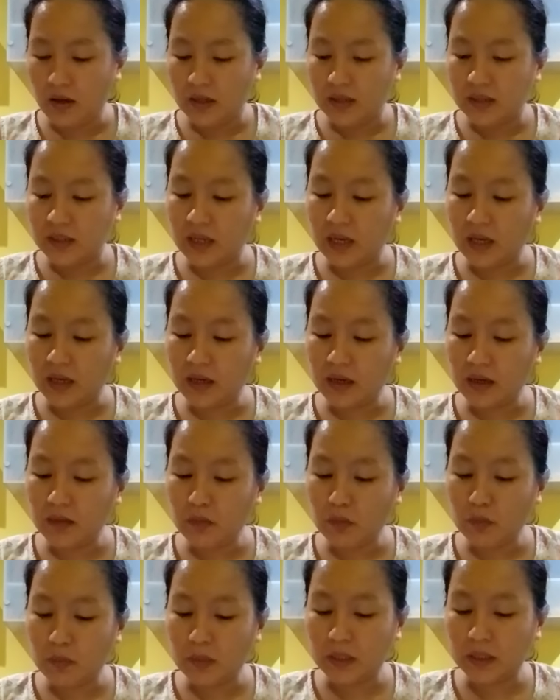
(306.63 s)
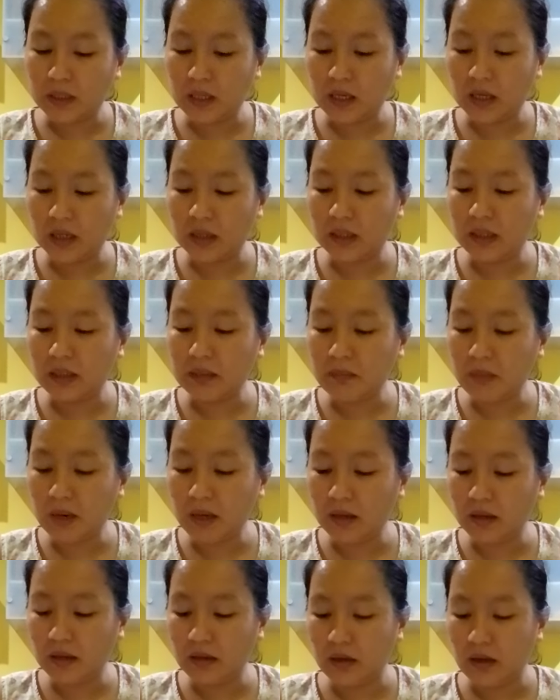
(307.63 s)
sekarang memberitakan
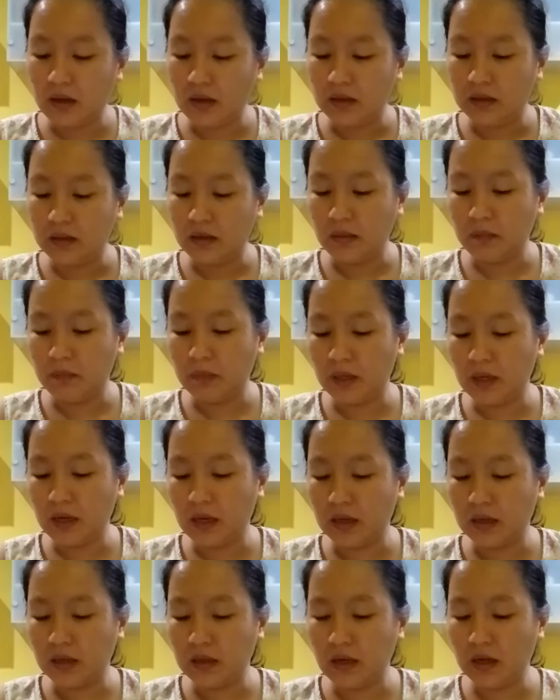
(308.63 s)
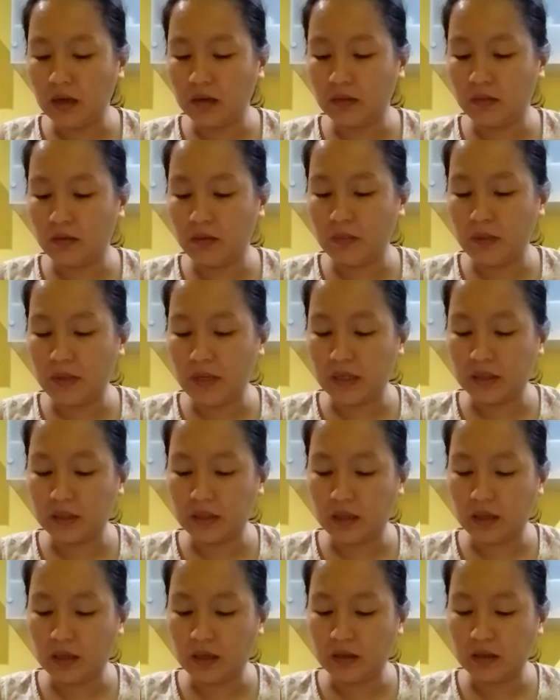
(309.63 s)
iman yang pernah hendak
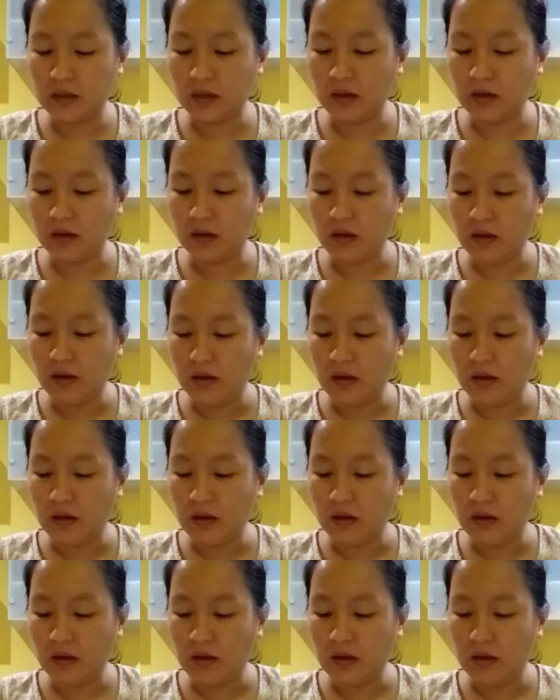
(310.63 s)
dibinasakannya,